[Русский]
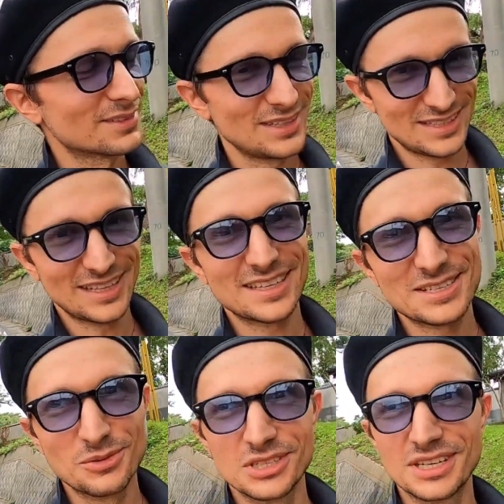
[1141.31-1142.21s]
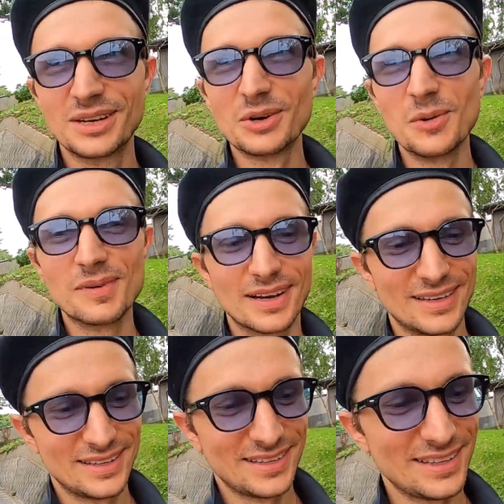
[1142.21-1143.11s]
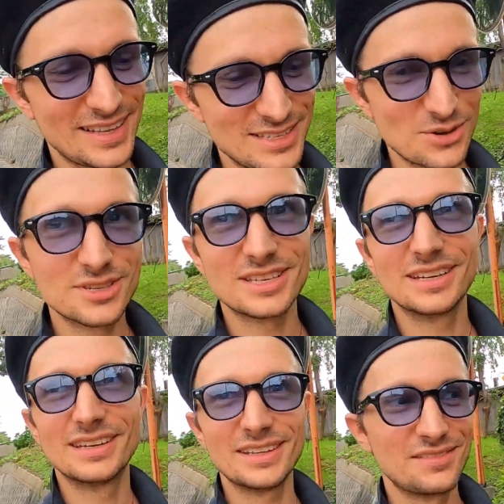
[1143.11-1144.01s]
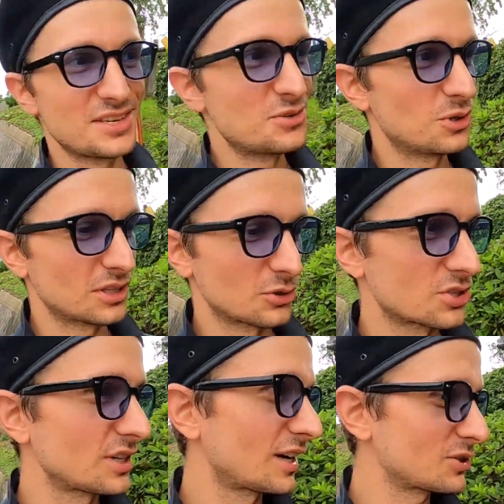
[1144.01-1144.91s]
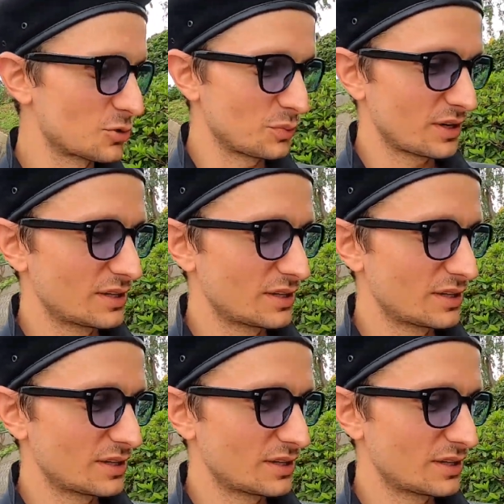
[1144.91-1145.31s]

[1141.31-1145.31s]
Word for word: Достаточно очень громко. Я надеюсь, э, на видео это тоже хорошо